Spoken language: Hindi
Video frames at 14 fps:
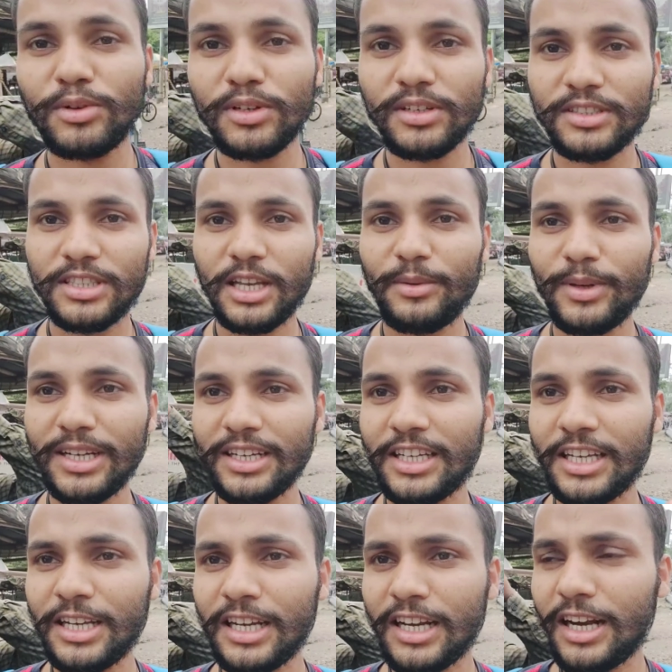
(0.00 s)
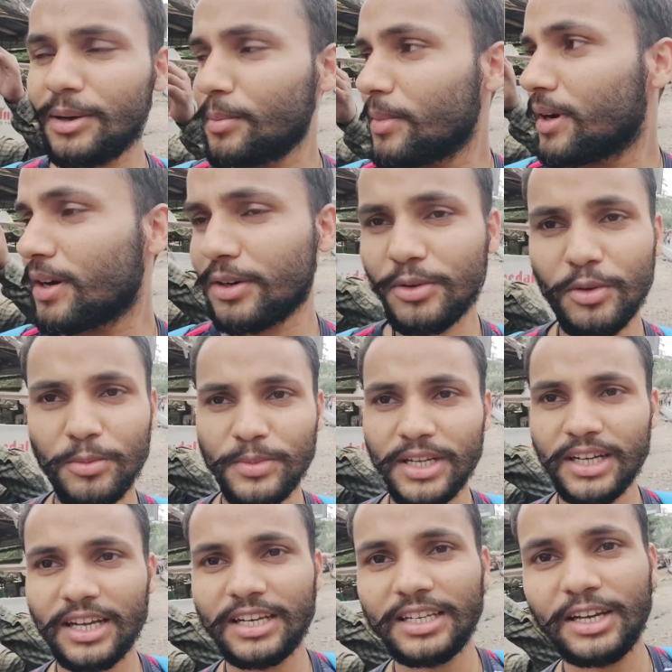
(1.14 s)
लोग सेविंग किंगडम घूमने
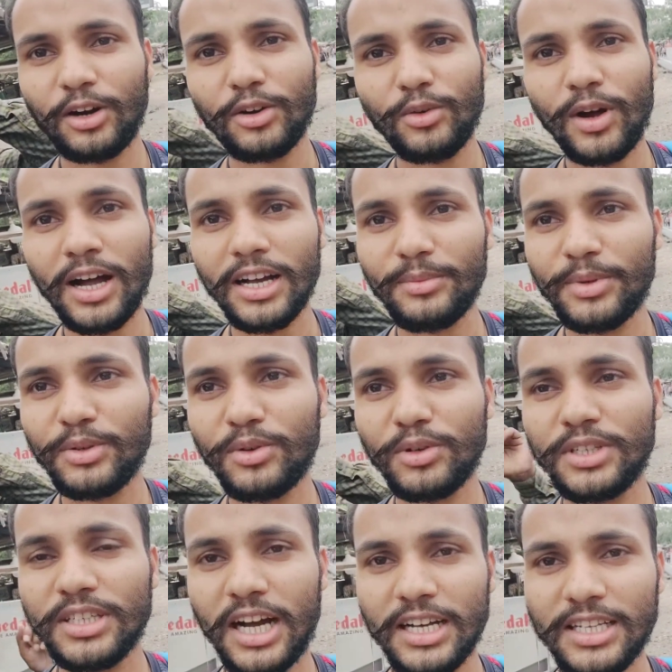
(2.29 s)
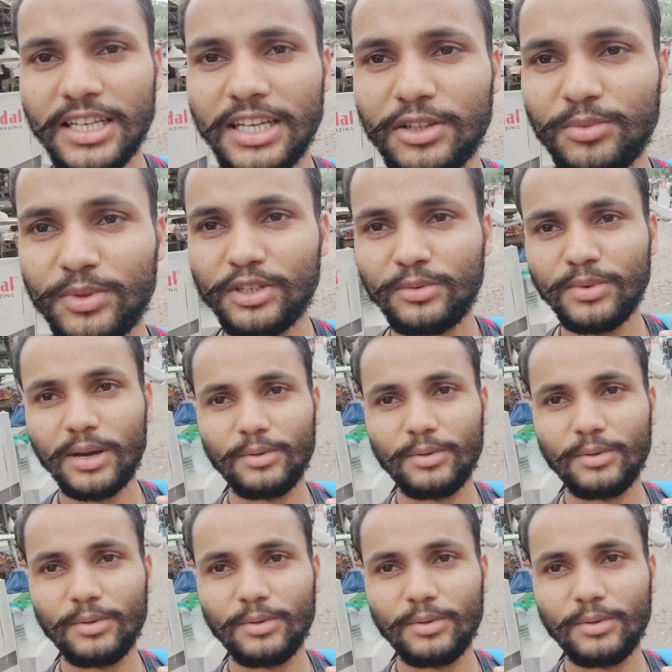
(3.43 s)
के लिए और वहाँ के व्यू को दिखाते हैं तो वीडियो में